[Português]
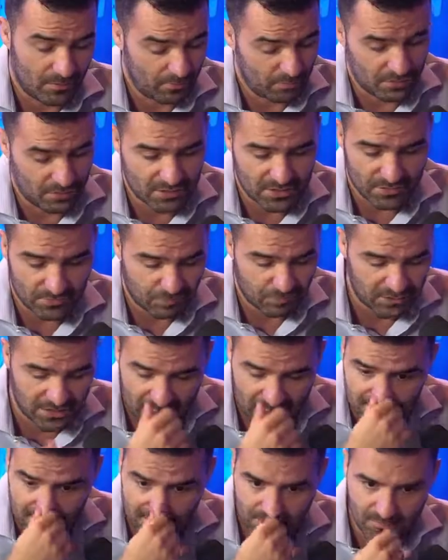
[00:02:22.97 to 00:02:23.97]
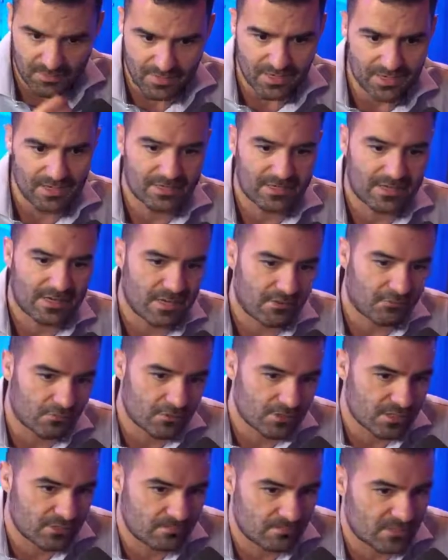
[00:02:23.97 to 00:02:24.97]
por isso que podcast é tão bacana, cara.
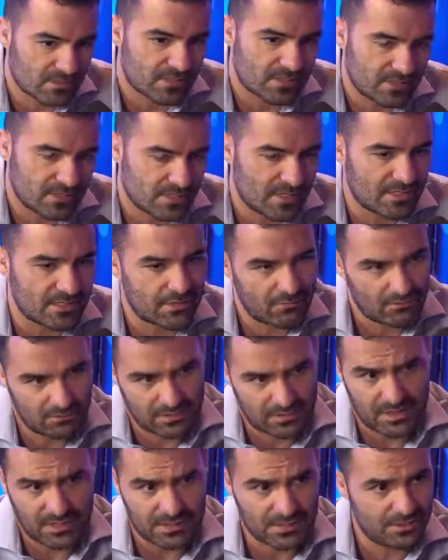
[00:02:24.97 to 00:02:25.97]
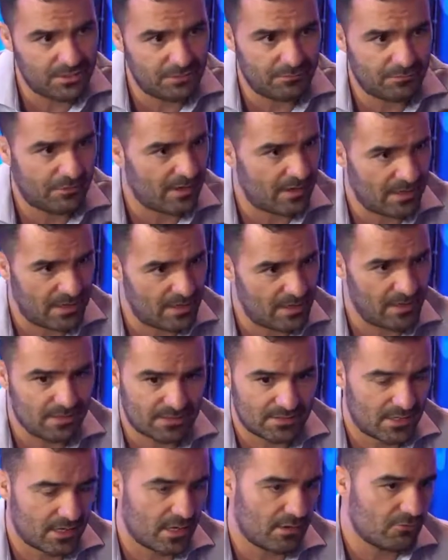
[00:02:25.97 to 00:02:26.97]
Você se sente à vontade de é. falar e
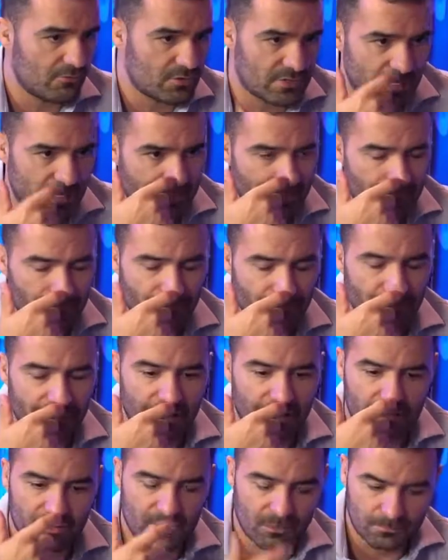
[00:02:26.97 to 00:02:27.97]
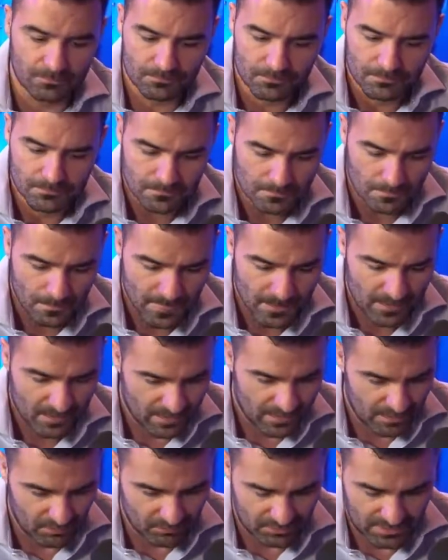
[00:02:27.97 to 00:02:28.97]
ser quem você é, né? Então, o
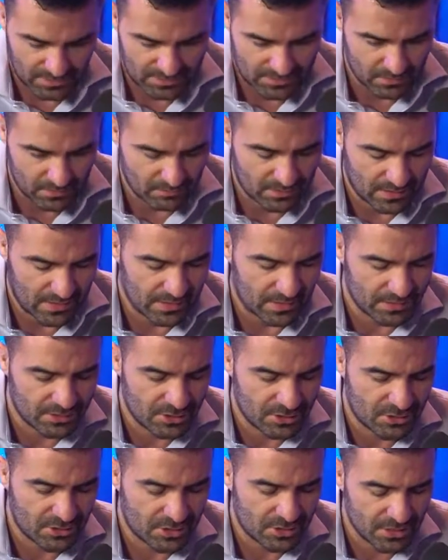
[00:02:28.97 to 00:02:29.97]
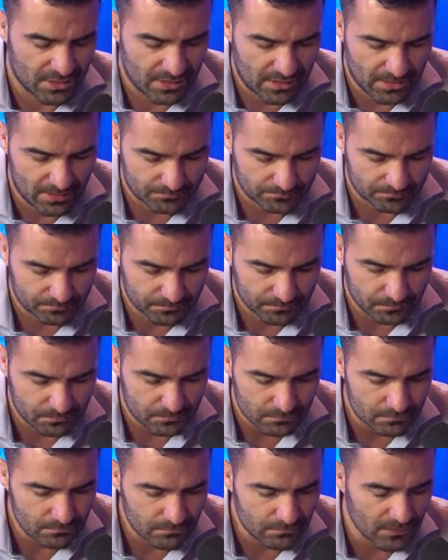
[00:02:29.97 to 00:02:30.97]
que, que aconteceu, cara? A gente tinha.
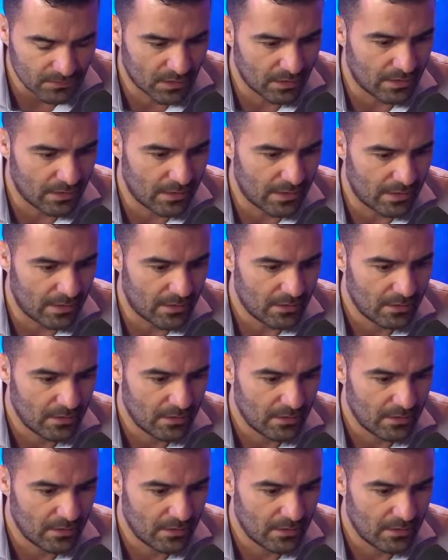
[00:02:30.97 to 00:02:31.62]
Uh,